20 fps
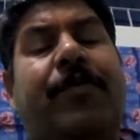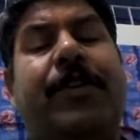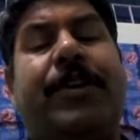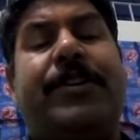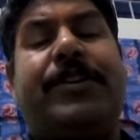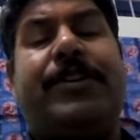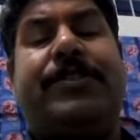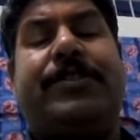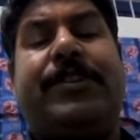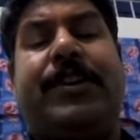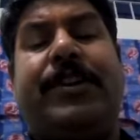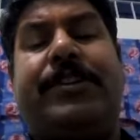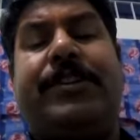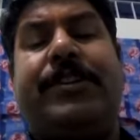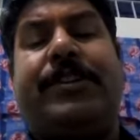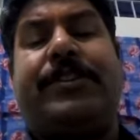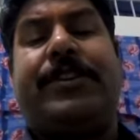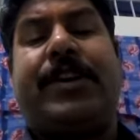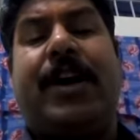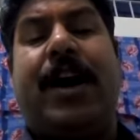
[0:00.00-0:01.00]
विच
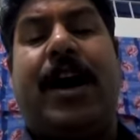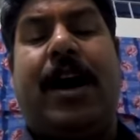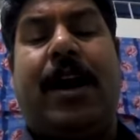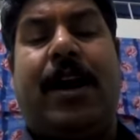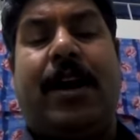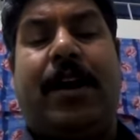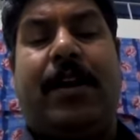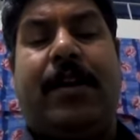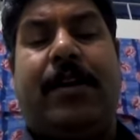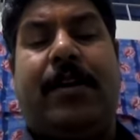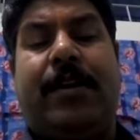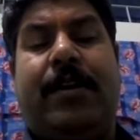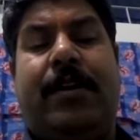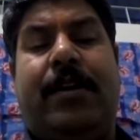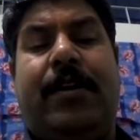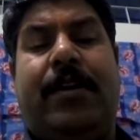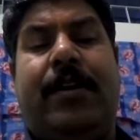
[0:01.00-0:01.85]
डिसीज इज कॉल्ड